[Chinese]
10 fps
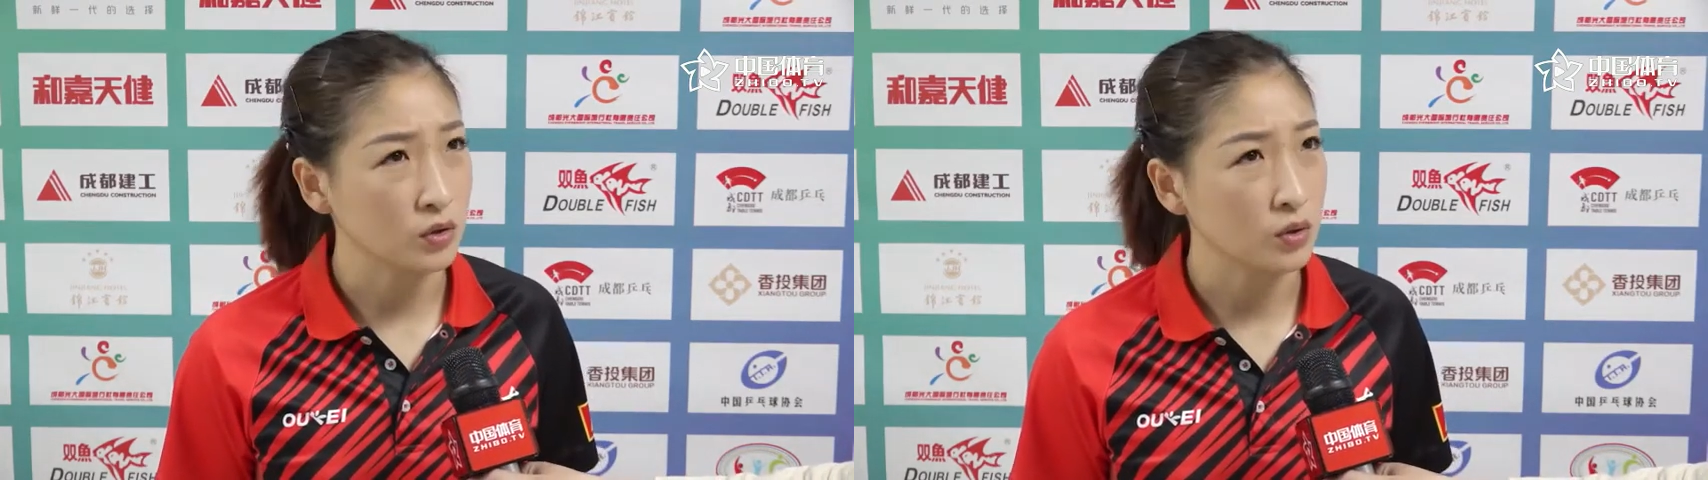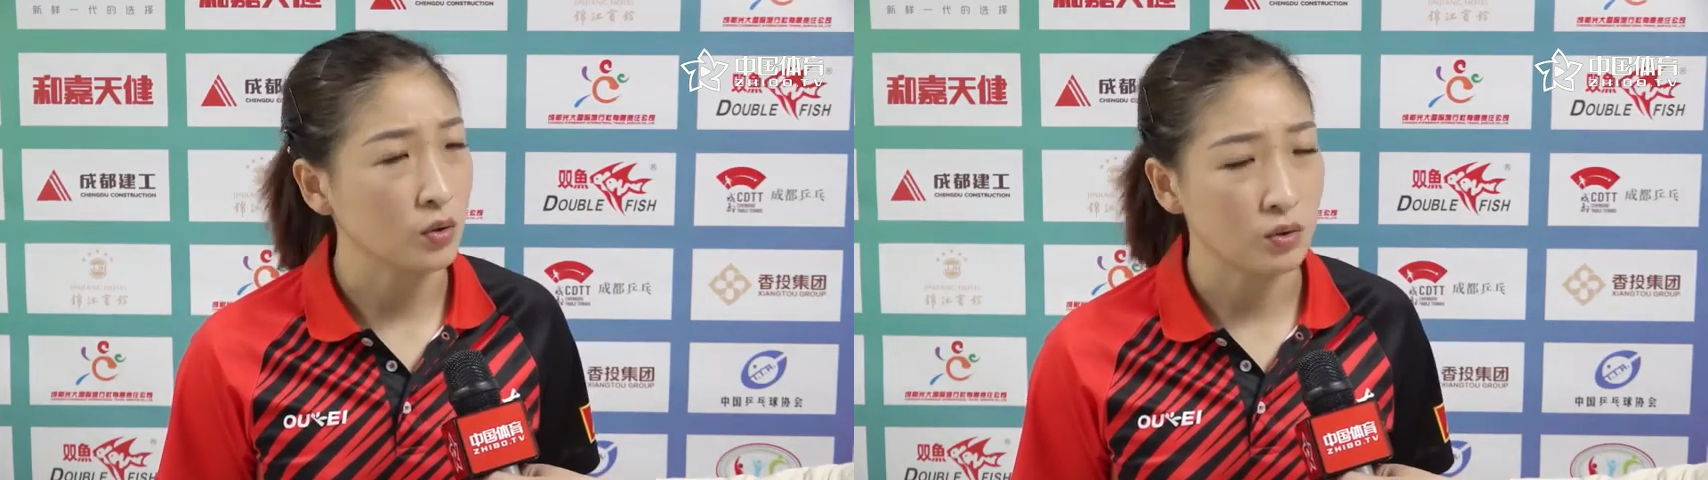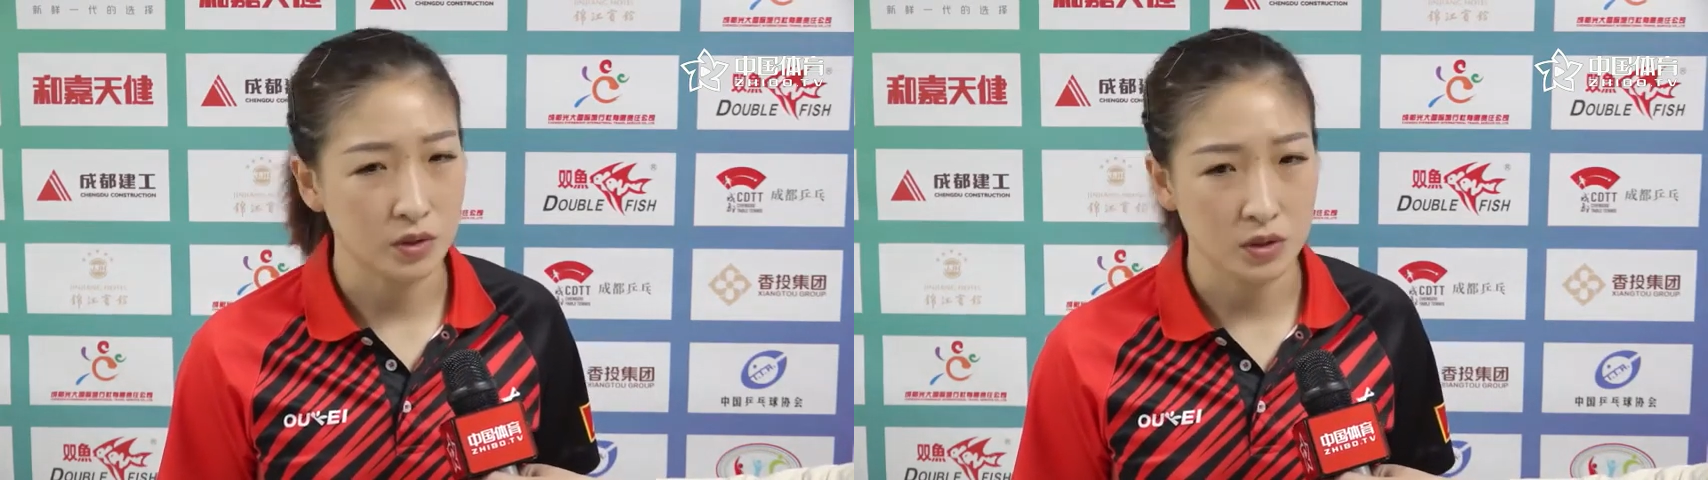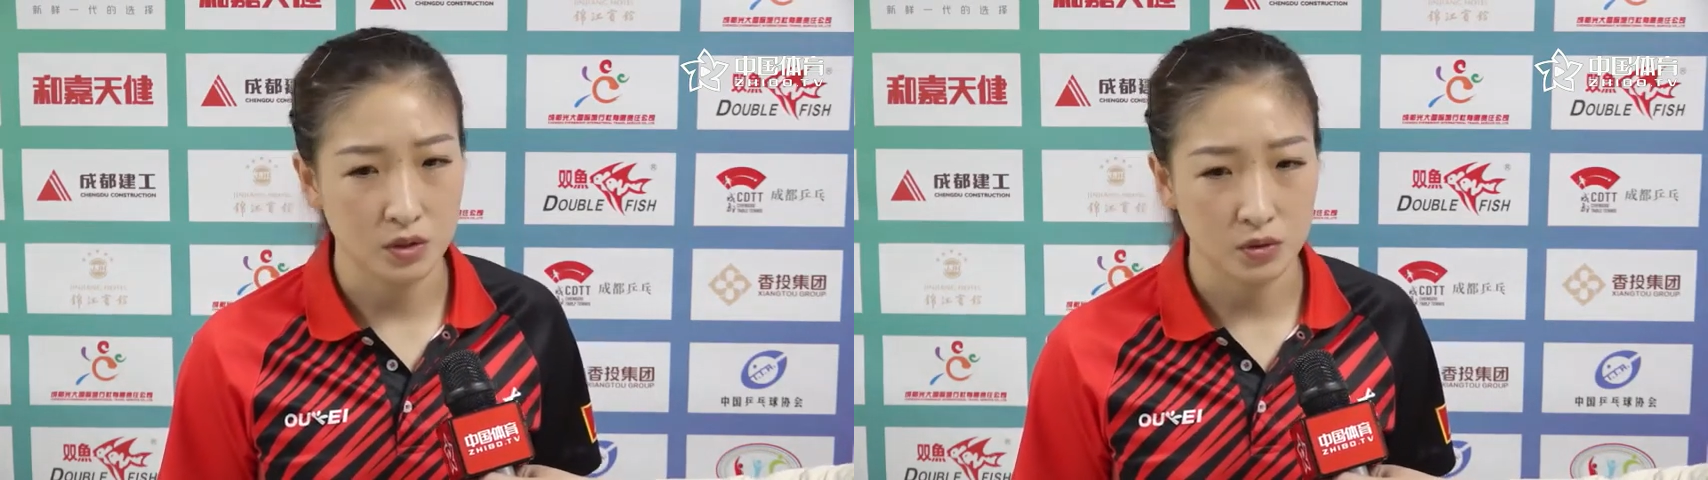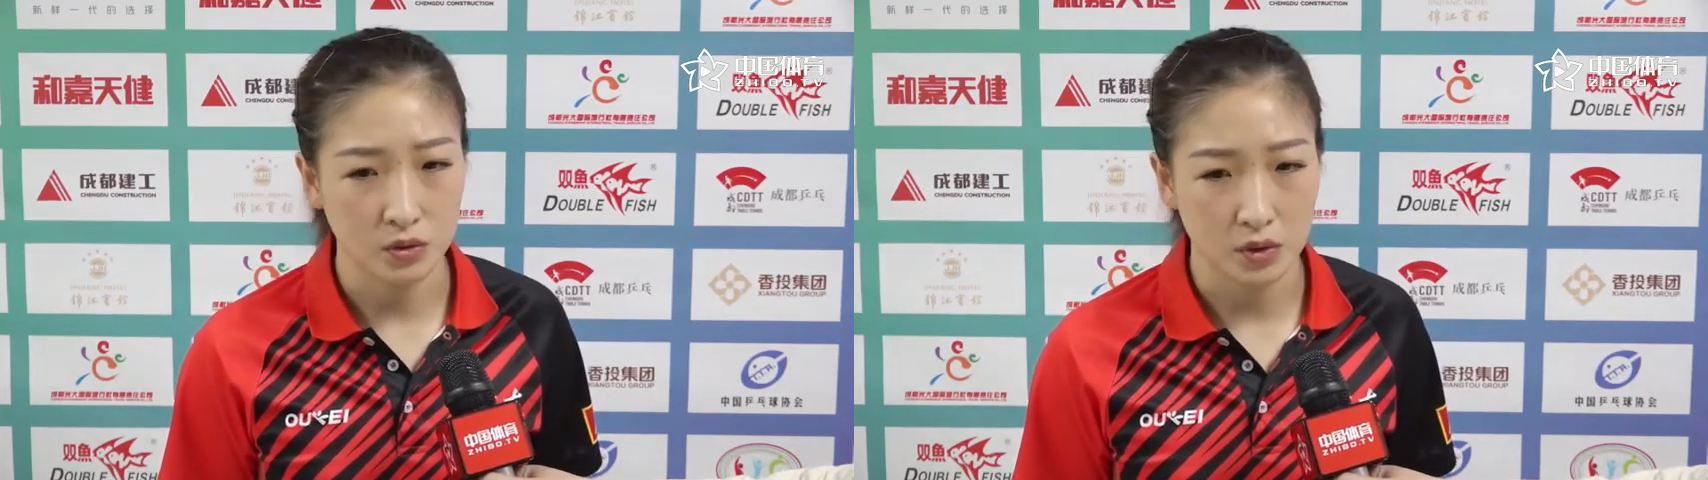球。其
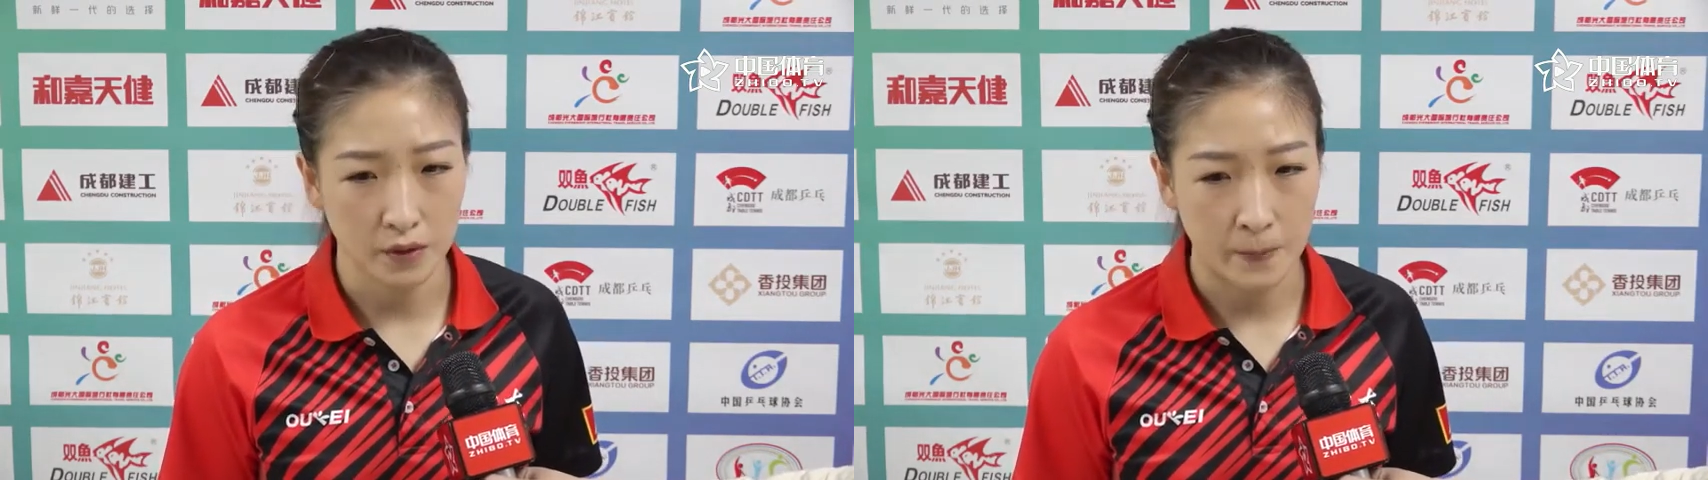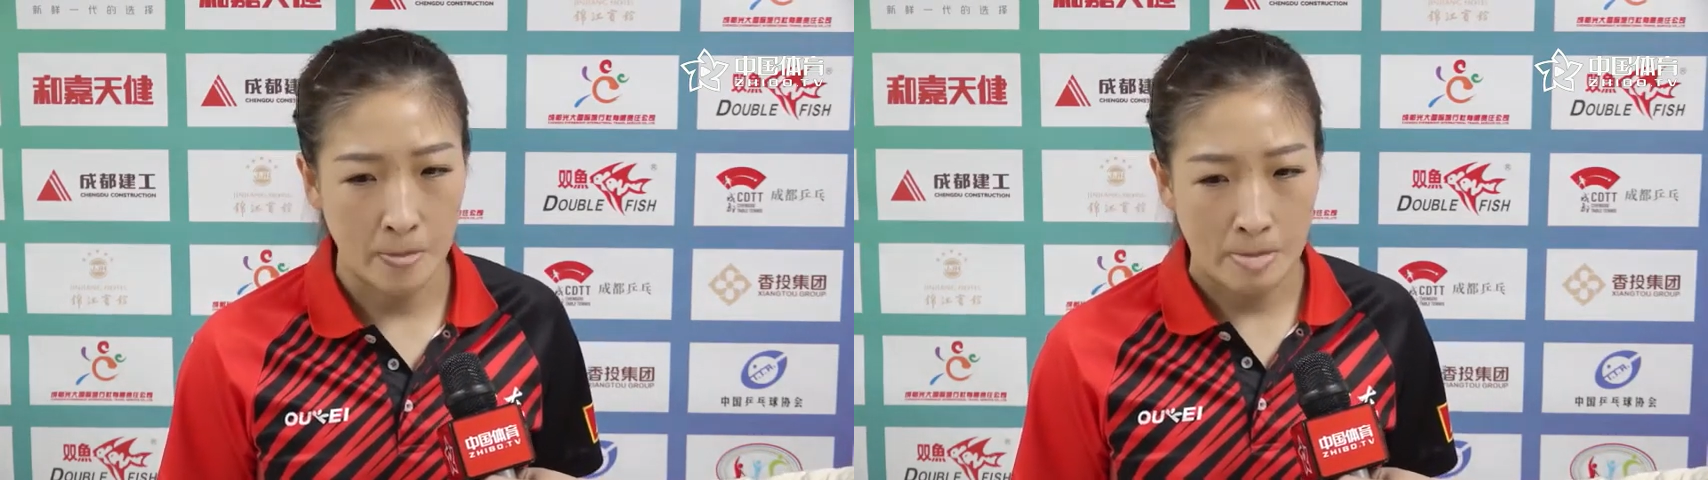实我觉得，